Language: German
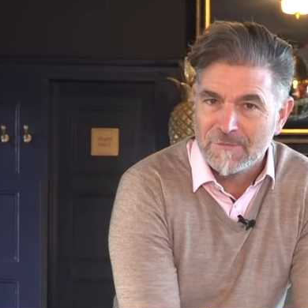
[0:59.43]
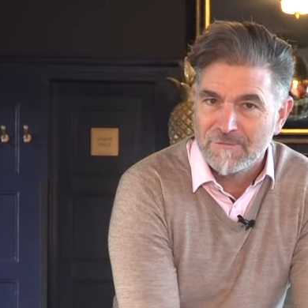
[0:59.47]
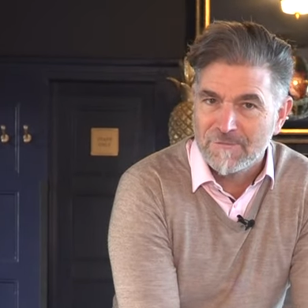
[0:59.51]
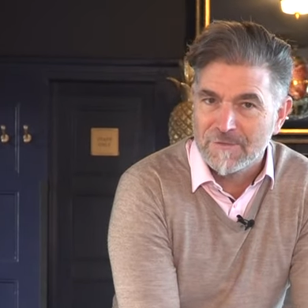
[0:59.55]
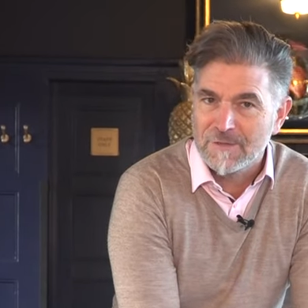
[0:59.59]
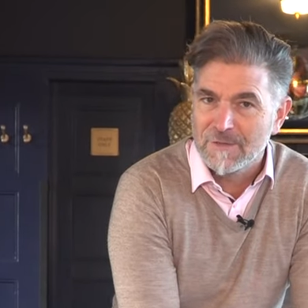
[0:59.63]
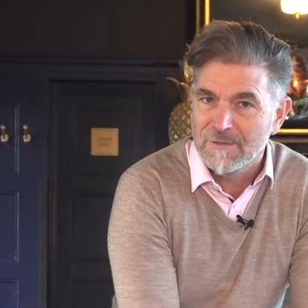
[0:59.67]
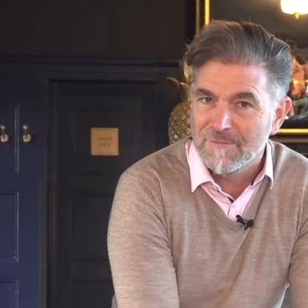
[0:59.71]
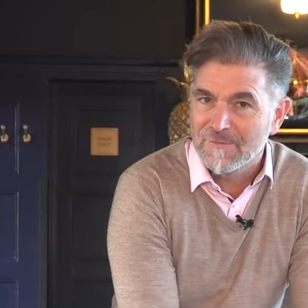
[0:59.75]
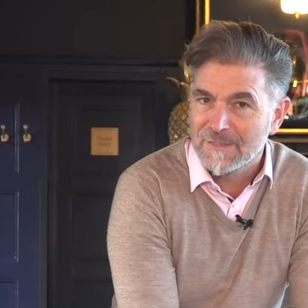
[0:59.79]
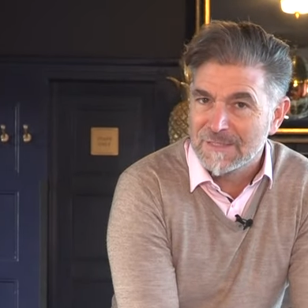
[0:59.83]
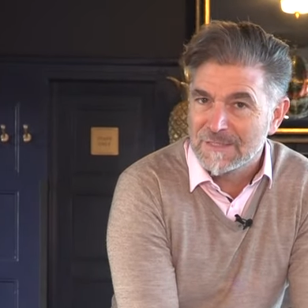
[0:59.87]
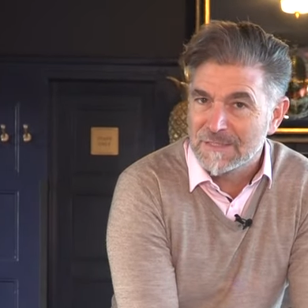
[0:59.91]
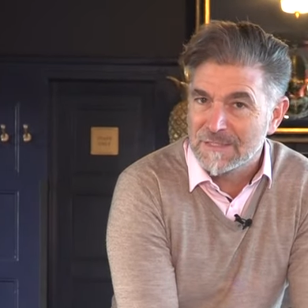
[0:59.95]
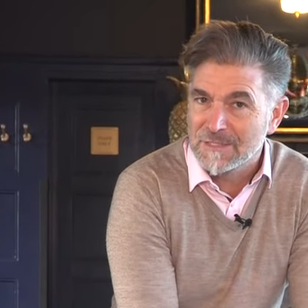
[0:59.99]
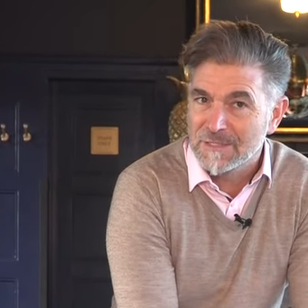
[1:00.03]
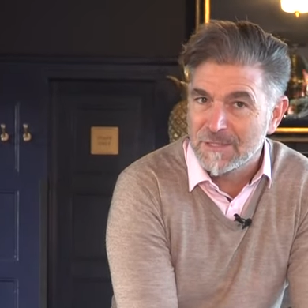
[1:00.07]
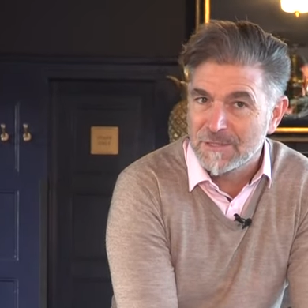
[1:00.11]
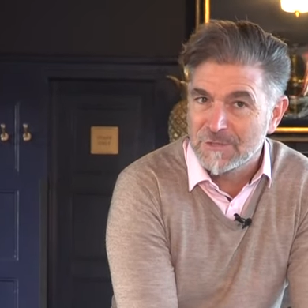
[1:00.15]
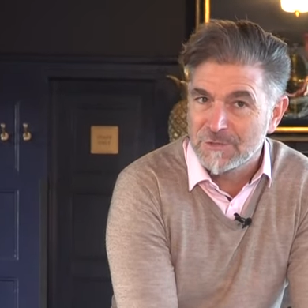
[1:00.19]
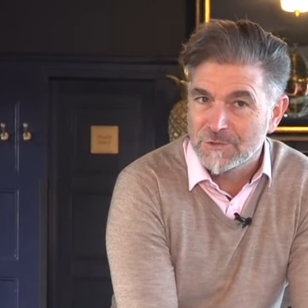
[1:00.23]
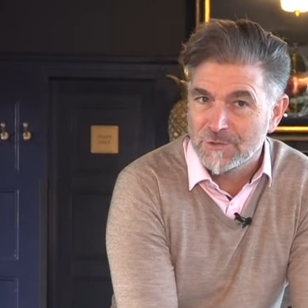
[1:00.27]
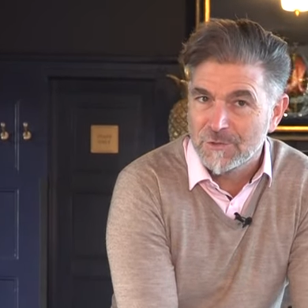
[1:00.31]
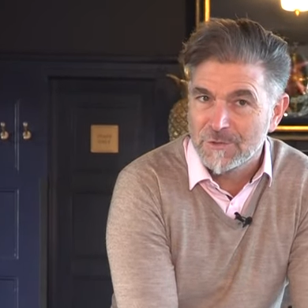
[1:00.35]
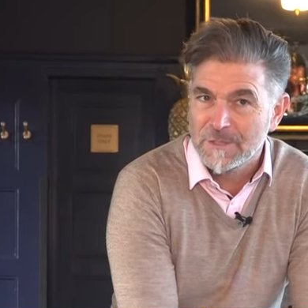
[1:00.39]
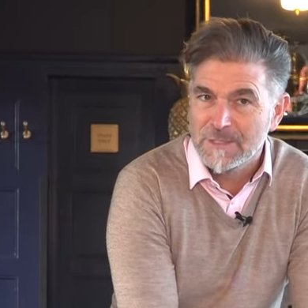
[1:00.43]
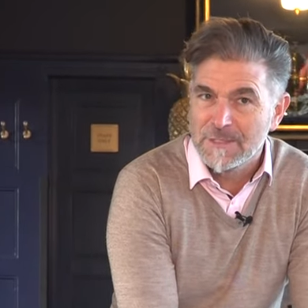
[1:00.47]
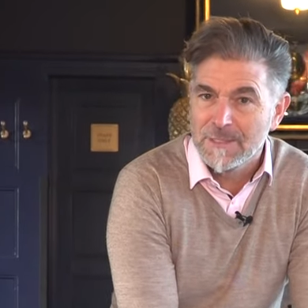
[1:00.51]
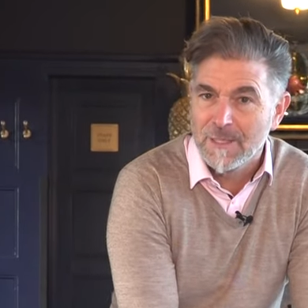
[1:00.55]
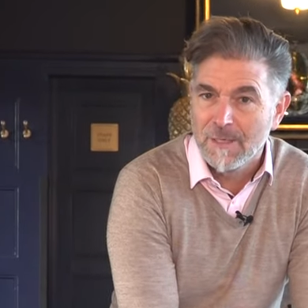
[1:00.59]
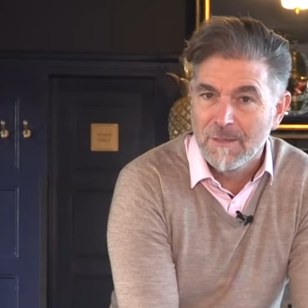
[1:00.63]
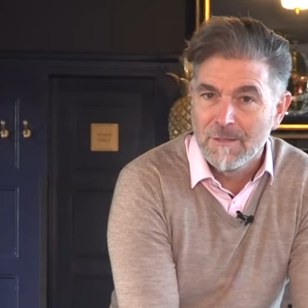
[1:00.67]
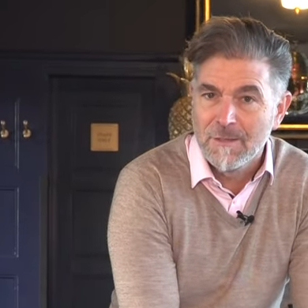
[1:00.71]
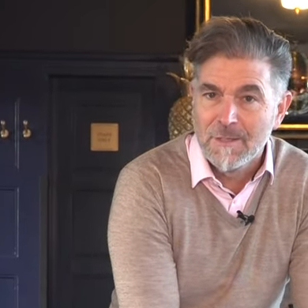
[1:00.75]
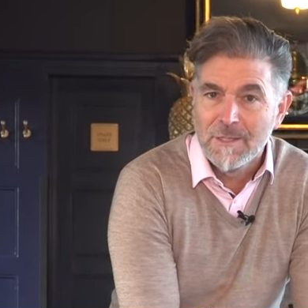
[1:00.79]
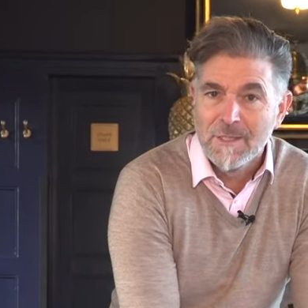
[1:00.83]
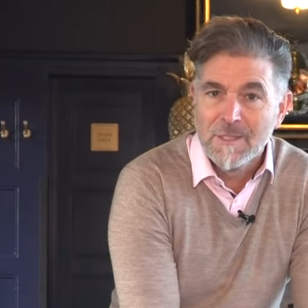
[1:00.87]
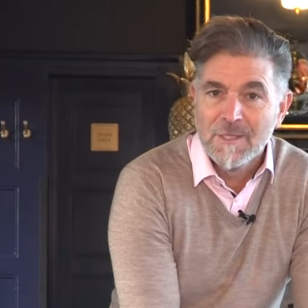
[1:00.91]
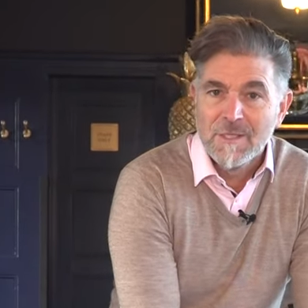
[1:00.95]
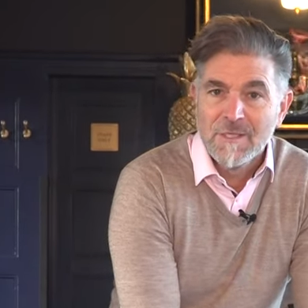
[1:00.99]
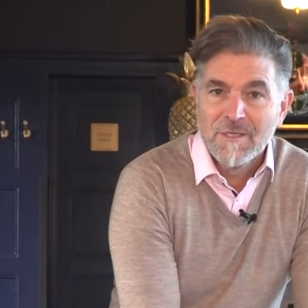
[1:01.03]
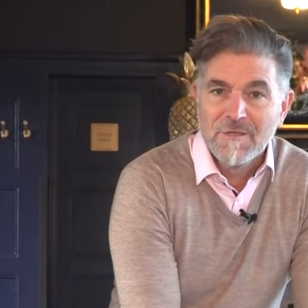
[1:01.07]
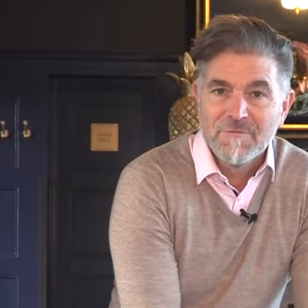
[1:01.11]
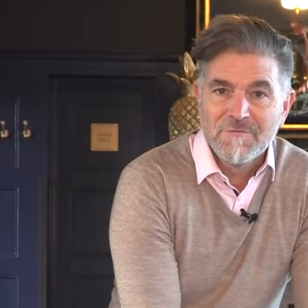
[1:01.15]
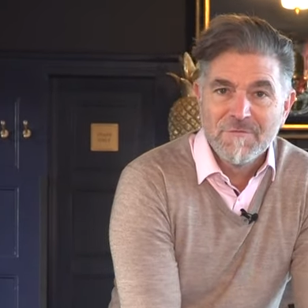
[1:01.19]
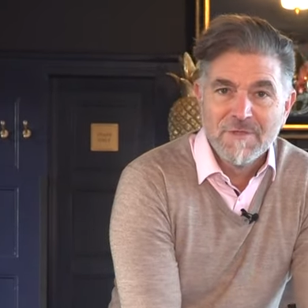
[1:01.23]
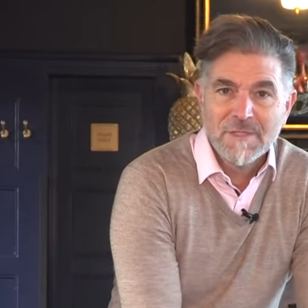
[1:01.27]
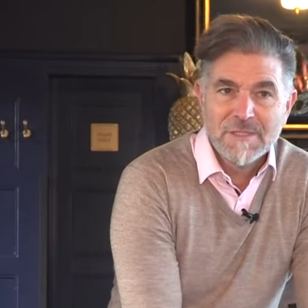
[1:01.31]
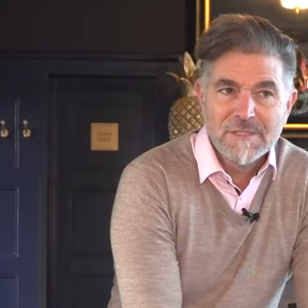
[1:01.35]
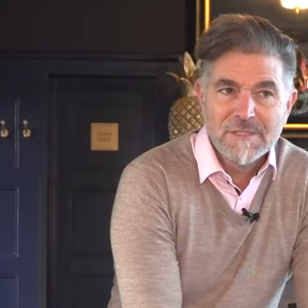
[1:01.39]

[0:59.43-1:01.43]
viele waren sicherlich schon hier. Wir